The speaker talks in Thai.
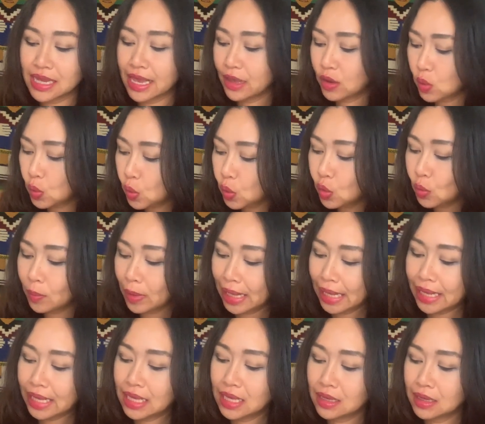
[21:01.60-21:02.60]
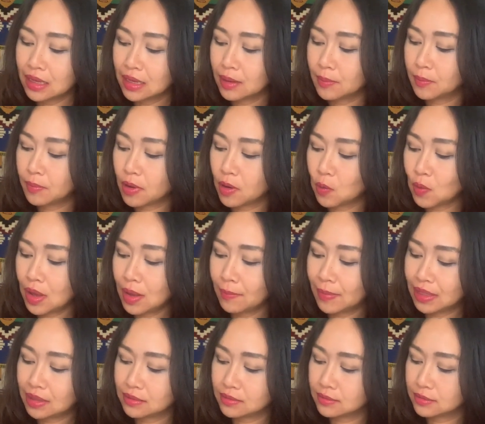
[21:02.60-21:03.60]
ใช่คู่ไหมเพราะว่า
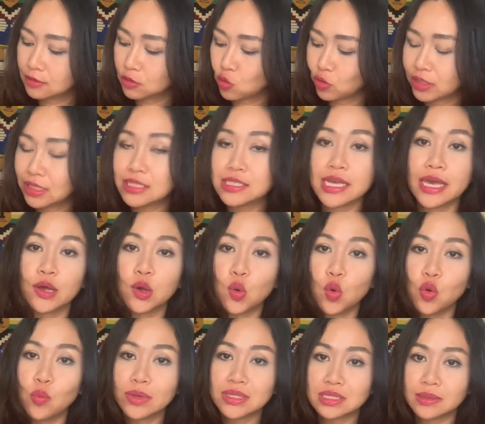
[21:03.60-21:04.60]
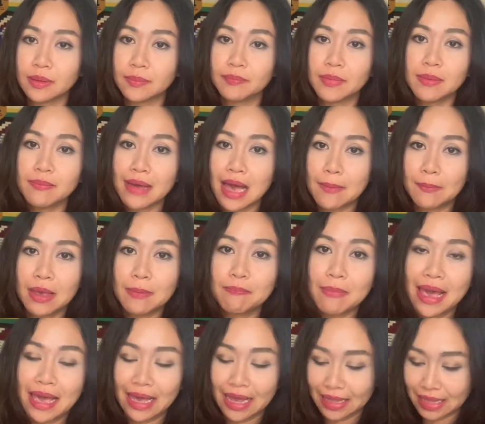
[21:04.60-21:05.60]
มันคนที่ใช่คู่มันจะบอกไม่มาไม่
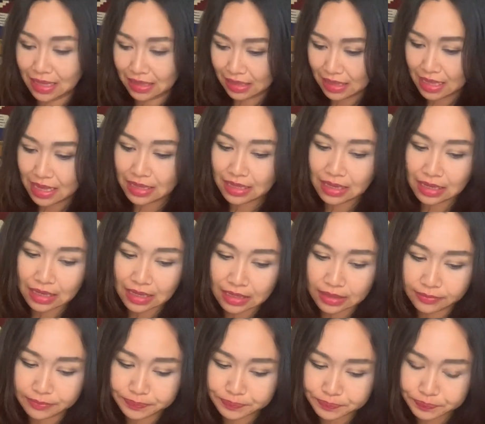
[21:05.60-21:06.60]
ไปขนาดนี้นะคะ